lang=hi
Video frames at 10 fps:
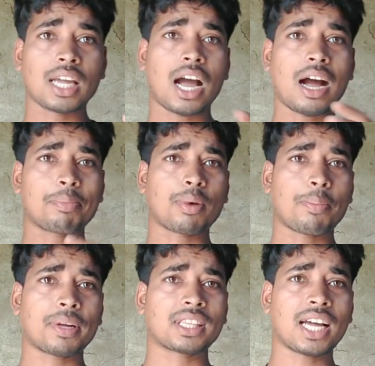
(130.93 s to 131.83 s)
क्या आपको
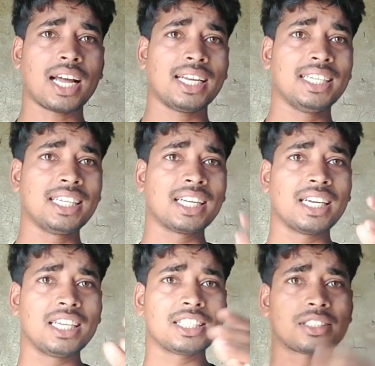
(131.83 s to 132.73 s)
पता है
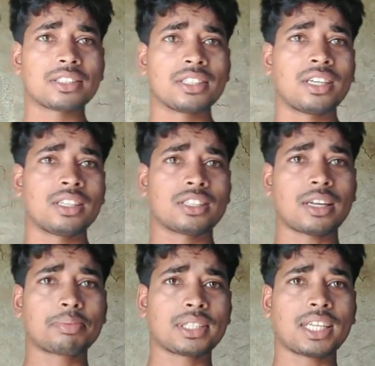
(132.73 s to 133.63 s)
इंग्लिश
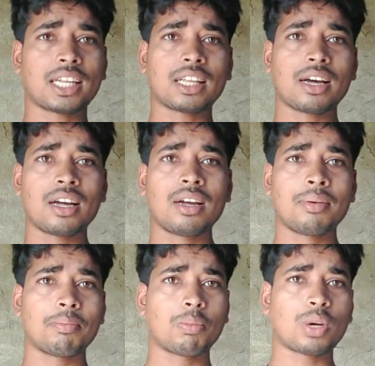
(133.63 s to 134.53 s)
सबसे ज़्यादा
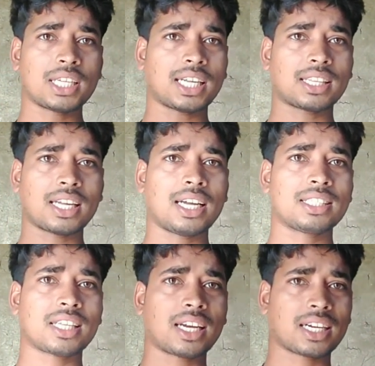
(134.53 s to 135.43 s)
बोला जाता
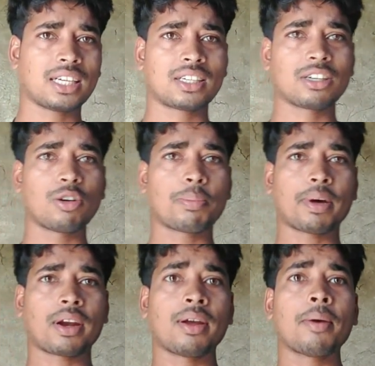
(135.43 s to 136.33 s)
है सारे कंट्रियों
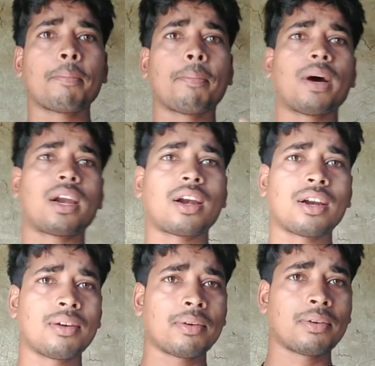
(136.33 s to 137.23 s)
पर पर
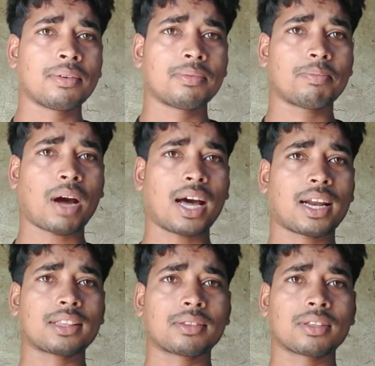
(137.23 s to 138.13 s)

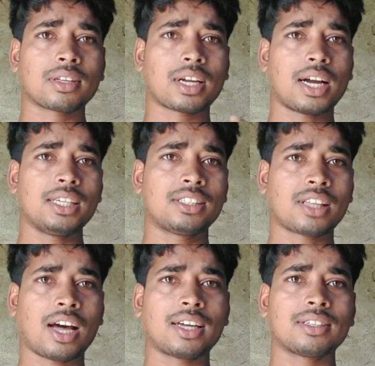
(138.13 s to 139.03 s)
भारत का
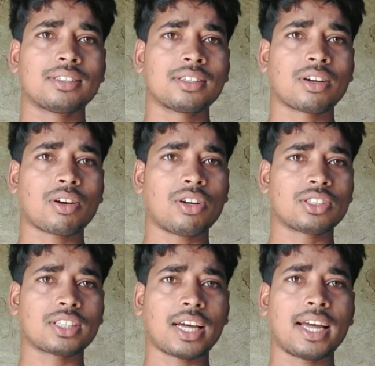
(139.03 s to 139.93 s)
स्थान
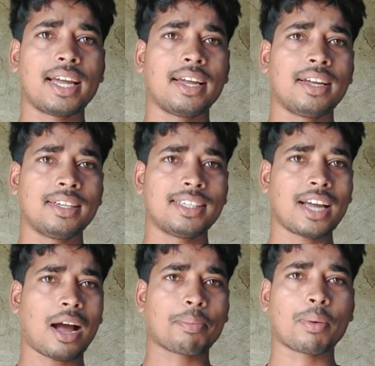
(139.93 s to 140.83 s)
कौन सा है ये
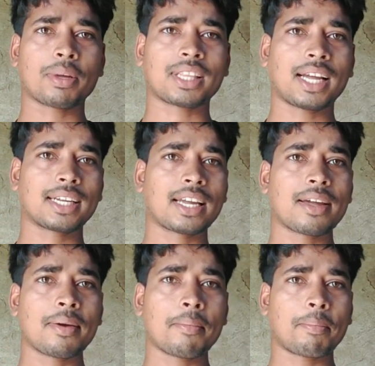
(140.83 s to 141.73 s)
आपको बताएंगे
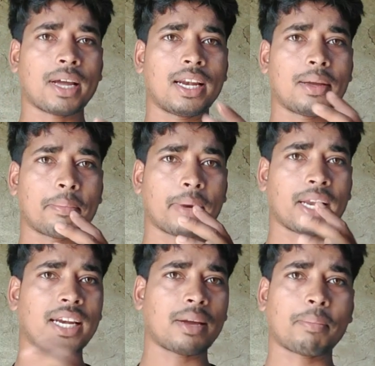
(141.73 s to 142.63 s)
पहले
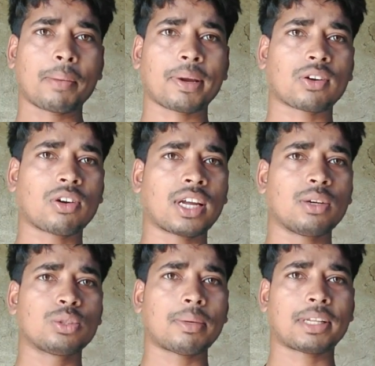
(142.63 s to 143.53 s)
पहले नंबर पर कौन है
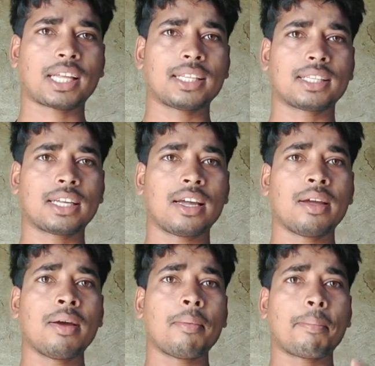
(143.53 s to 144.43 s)
उसे बता देते हैं
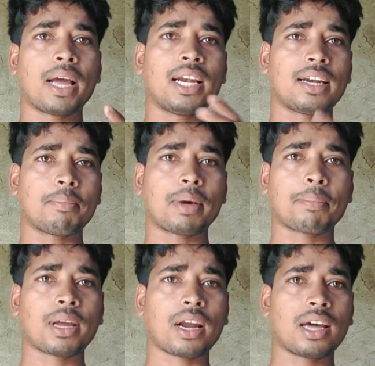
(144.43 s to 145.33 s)
पहले नंबर
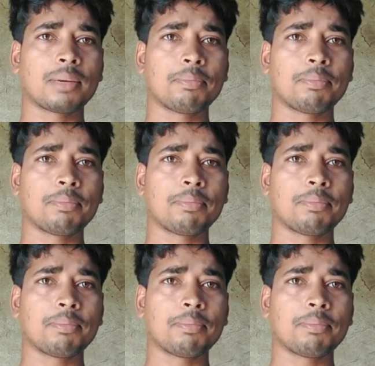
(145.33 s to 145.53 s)
पर